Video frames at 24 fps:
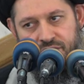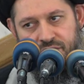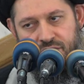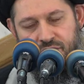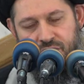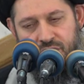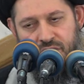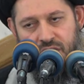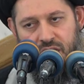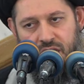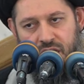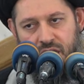
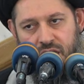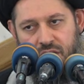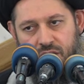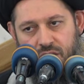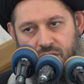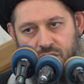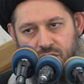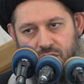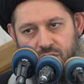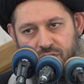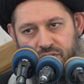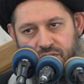وناقل
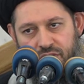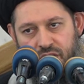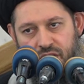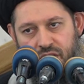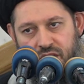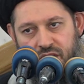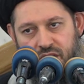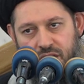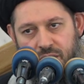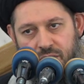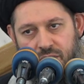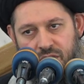الكفر
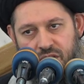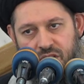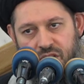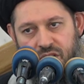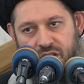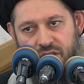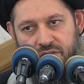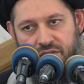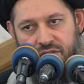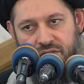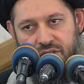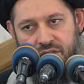ليس
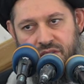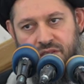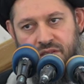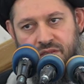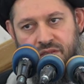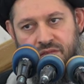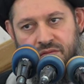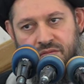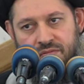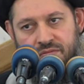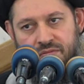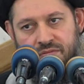بكافر
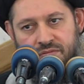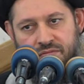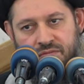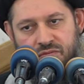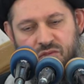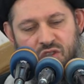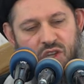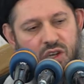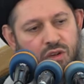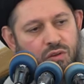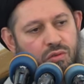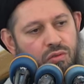
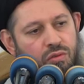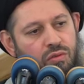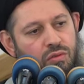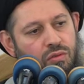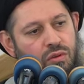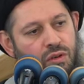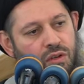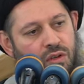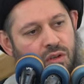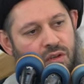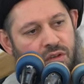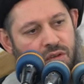
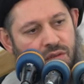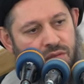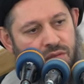يقول